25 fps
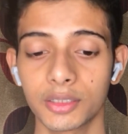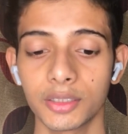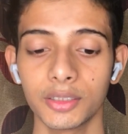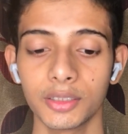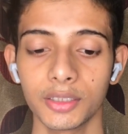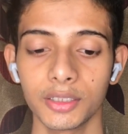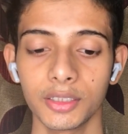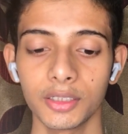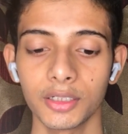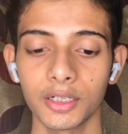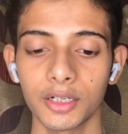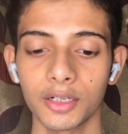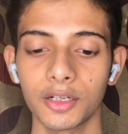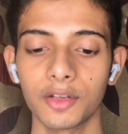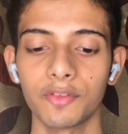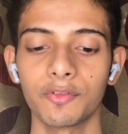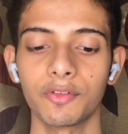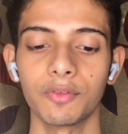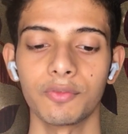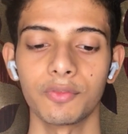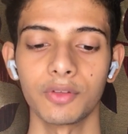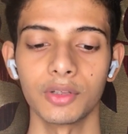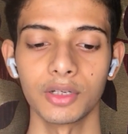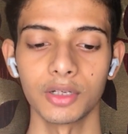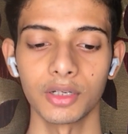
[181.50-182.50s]
थर्टीन अंडर
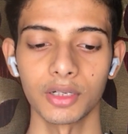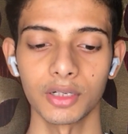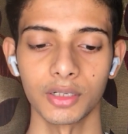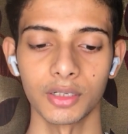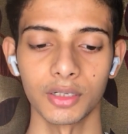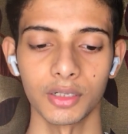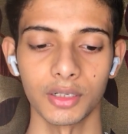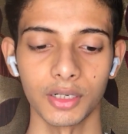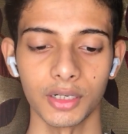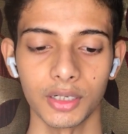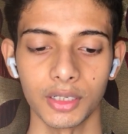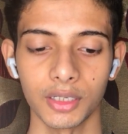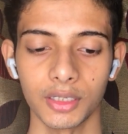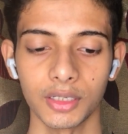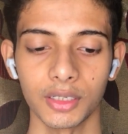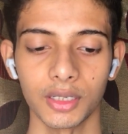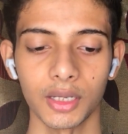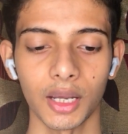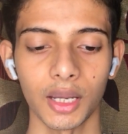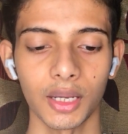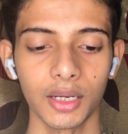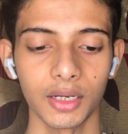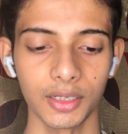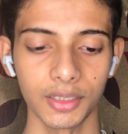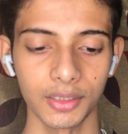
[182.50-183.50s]
फिफ्टीन एंड अंडर एटीन ये
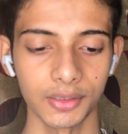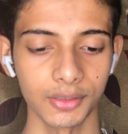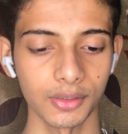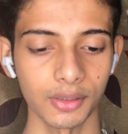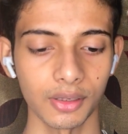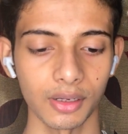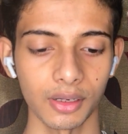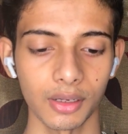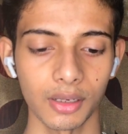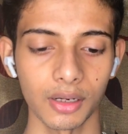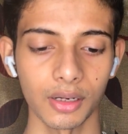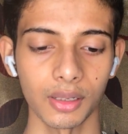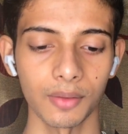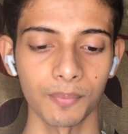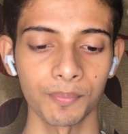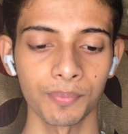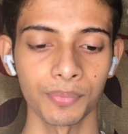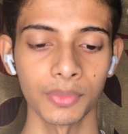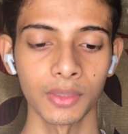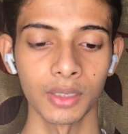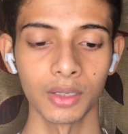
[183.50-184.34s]
आई लीग ट्रायल है